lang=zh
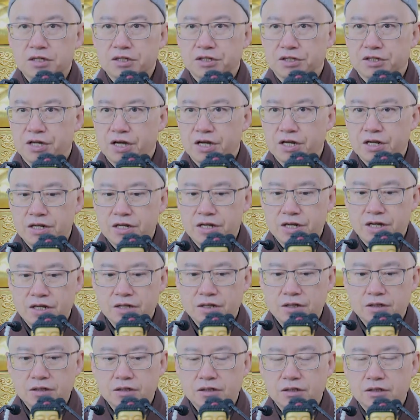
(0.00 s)
天
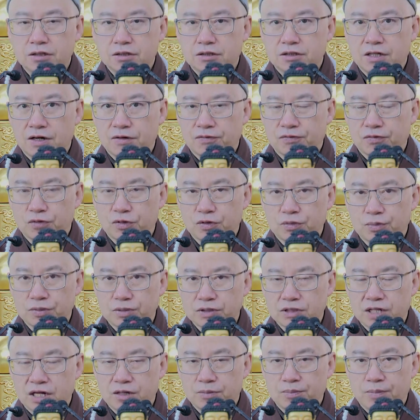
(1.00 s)
天在佛菩
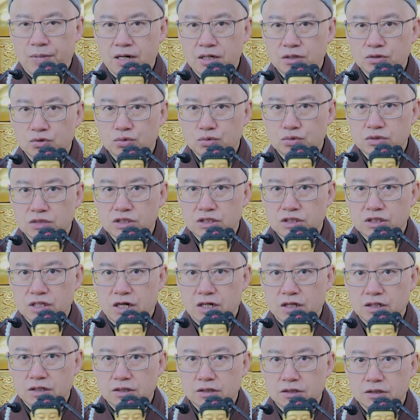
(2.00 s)
萨的帮助之
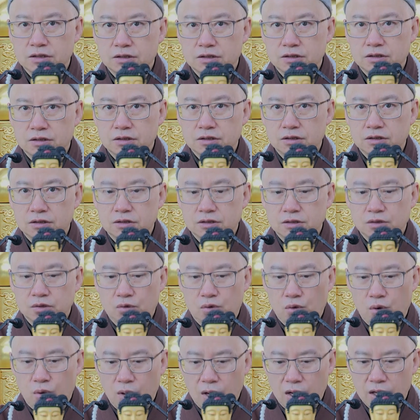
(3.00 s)
下，
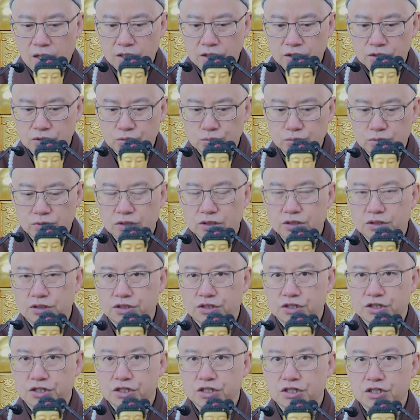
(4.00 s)
快速的
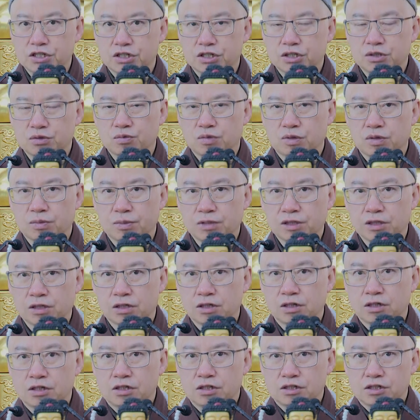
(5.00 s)
提升我们
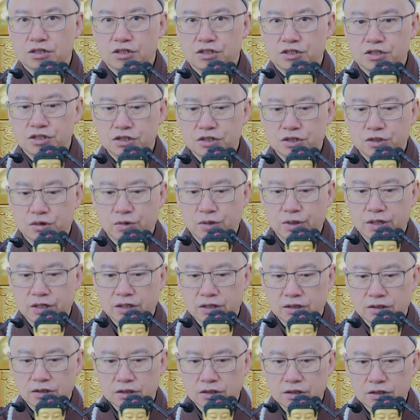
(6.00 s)
的智
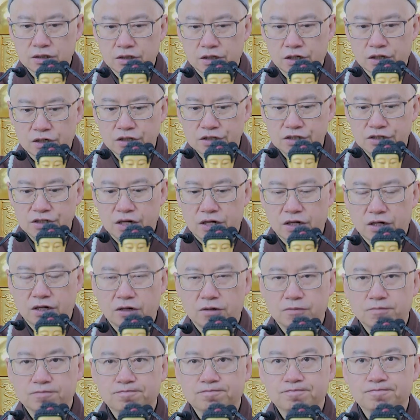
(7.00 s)
慧德能相
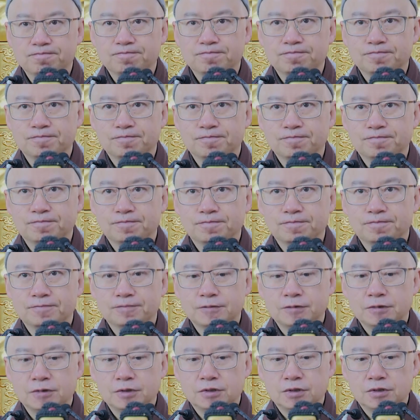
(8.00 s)
好，
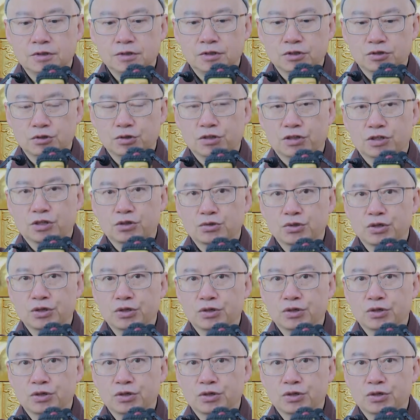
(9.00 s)
所以到最